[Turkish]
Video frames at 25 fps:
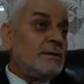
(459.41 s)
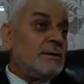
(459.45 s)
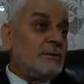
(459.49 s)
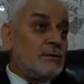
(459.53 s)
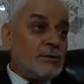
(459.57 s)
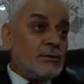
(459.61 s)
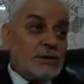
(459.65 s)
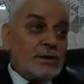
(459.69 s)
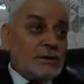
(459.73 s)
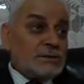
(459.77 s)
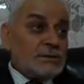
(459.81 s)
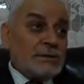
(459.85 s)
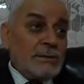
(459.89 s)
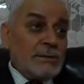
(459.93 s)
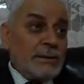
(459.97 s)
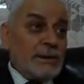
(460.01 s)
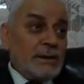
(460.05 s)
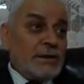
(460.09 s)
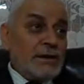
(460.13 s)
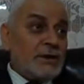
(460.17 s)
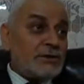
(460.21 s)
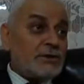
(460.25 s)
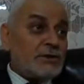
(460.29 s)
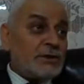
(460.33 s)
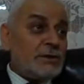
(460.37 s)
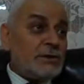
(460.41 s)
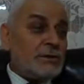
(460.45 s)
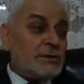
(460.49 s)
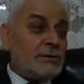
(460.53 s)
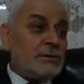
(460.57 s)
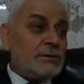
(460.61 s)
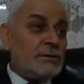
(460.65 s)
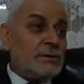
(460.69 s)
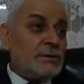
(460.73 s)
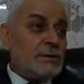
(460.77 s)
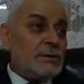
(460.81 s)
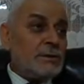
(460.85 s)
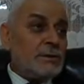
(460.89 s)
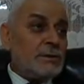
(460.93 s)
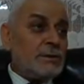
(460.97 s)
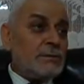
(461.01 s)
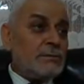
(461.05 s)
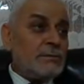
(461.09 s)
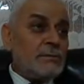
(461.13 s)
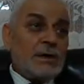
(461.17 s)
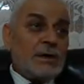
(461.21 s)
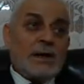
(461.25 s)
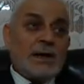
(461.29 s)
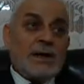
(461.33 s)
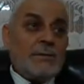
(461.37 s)
Onun yanı zamanında yaşadı.
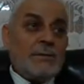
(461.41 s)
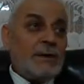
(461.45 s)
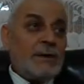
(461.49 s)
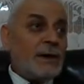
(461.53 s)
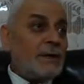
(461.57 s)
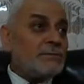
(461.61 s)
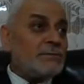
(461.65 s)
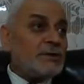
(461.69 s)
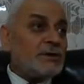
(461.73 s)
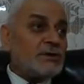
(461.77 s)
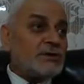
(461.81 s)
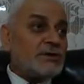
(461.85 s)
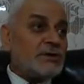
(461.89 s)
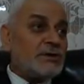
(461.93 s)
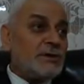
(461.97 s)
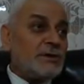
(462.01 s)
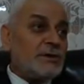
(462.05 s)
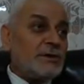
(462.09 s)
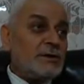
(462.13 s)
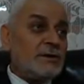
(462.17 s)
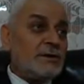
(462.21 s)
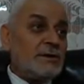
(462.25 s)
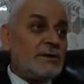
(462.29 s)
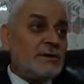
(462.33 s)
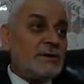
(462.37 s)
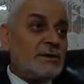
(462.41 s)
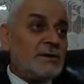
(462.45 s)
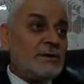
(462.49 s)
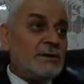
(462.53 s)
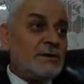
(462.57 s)
Beraber amcasıydı.